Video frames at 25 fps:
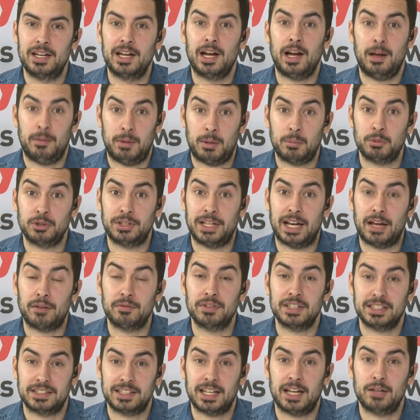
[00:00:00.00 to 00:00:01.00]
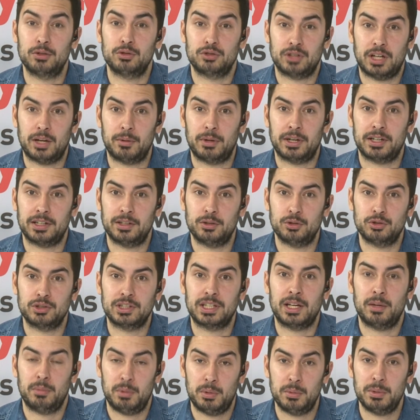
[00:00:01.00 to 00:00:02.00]
Hablamos de la fiesta de los gabarreros
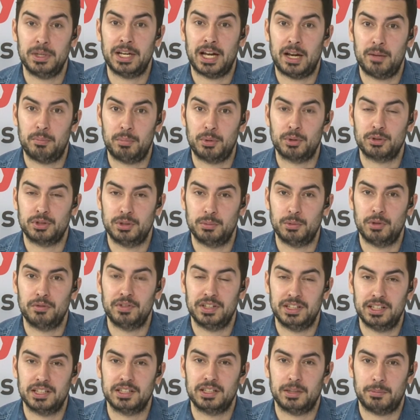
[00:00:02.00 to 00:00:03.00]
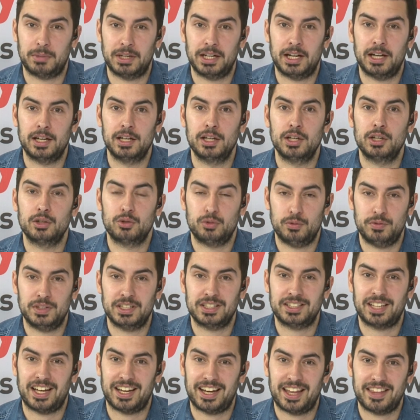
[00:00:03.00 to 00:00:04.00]
que vivirá el próximo fin de semana su
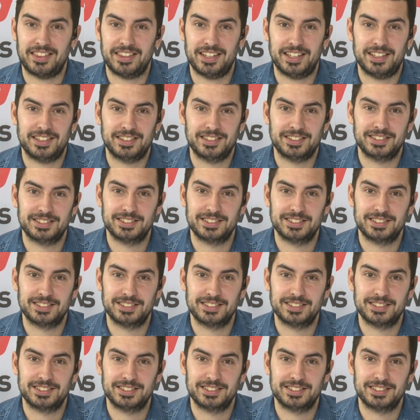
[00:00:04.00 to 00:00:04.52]
fiesta grande.